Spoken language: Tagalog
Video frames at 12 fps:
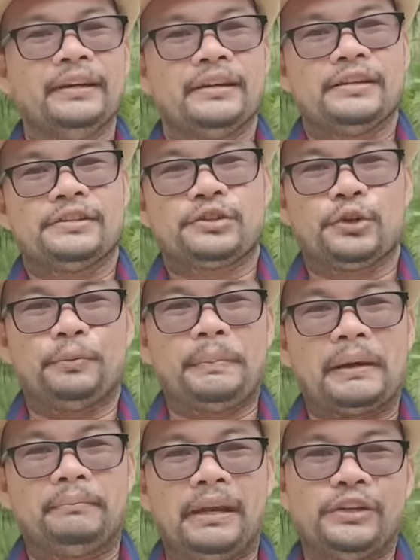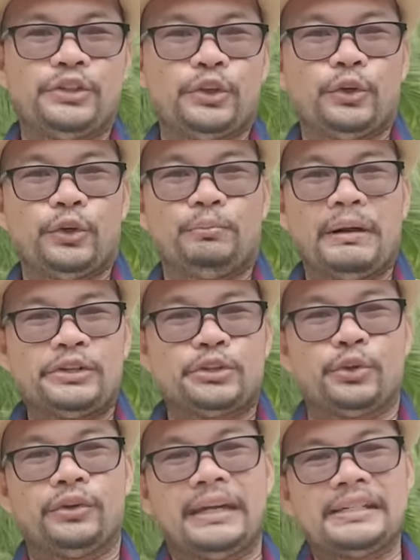So pag medyo
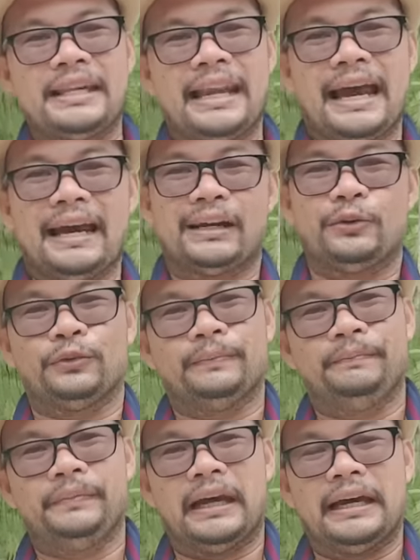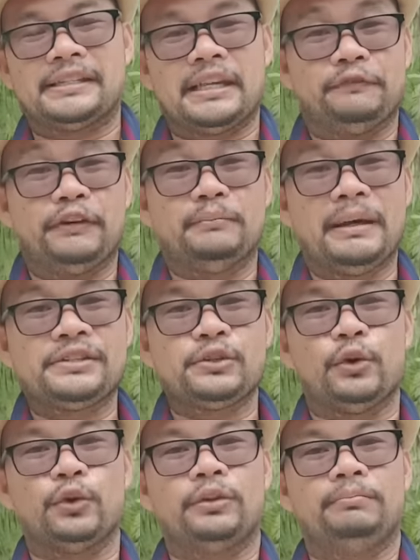matured na sila, around 7 uh, ah, months
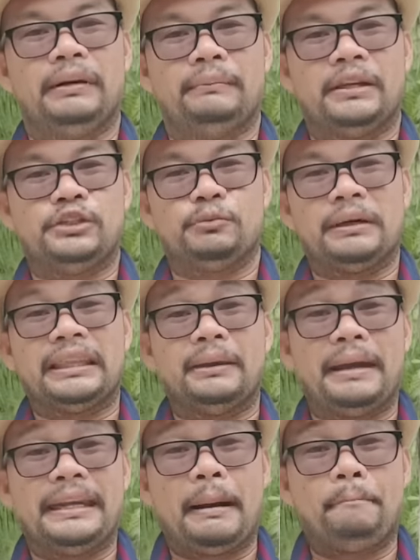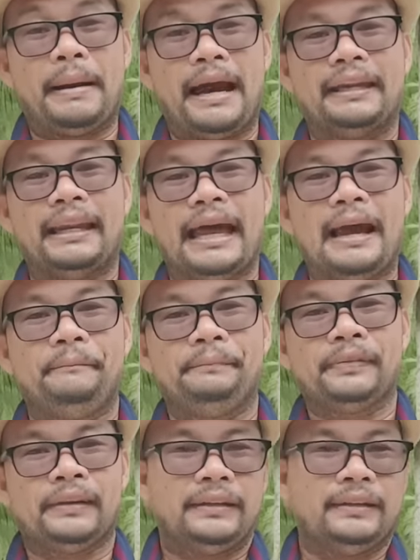old, medyo matibay na ang paa nila,
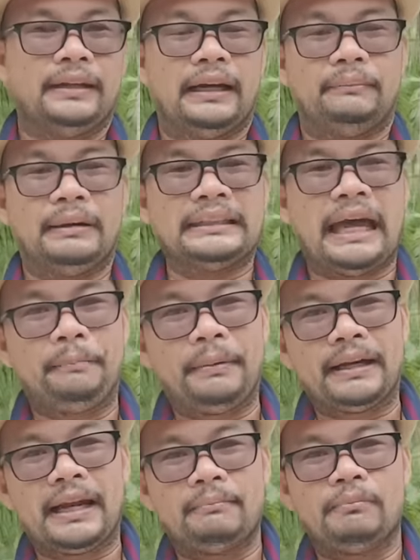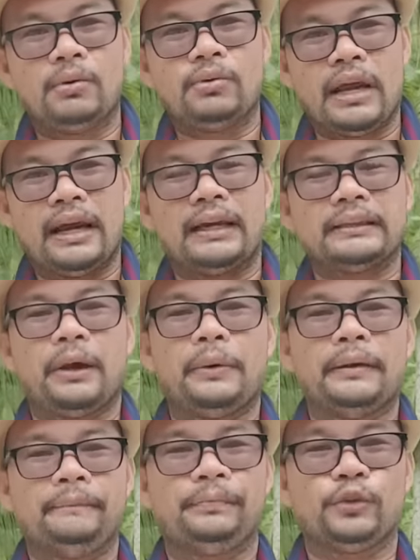uh, matapang na, buo na ang
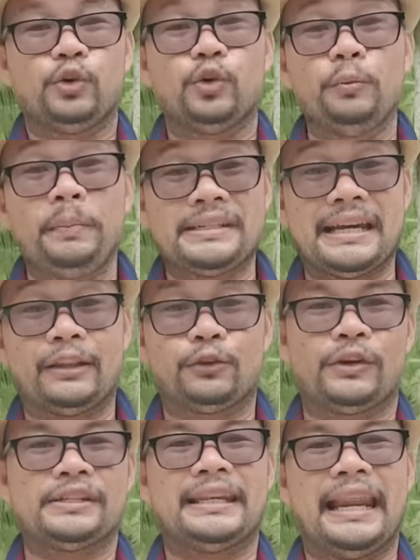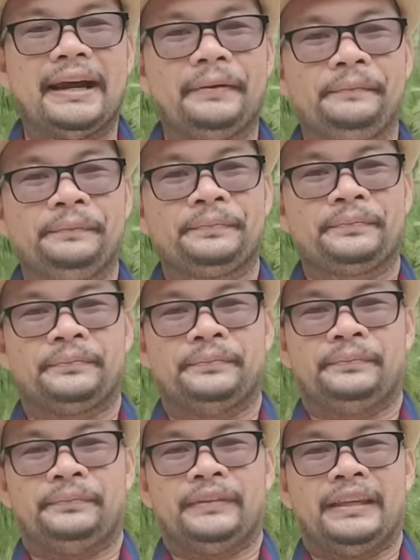katawan, uumpisahan ko na silang
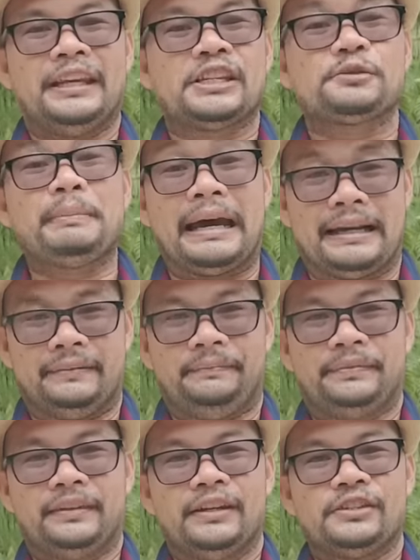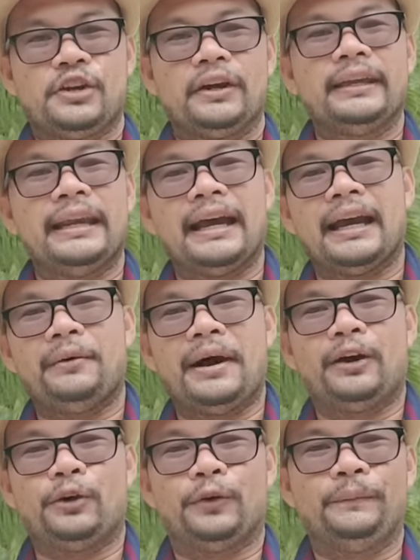ispar. So ang
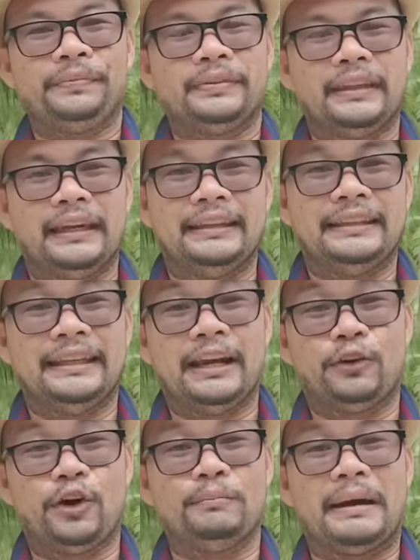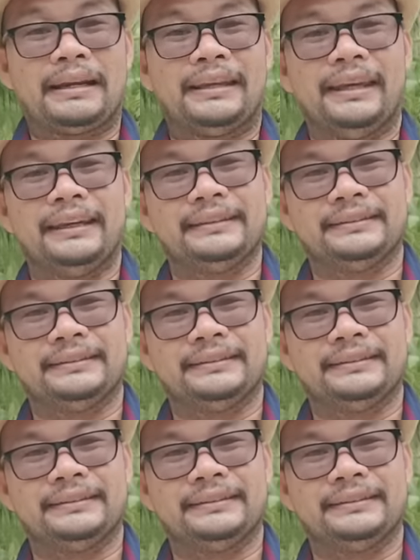ginagawa ko, tinitingnan ko ang marking.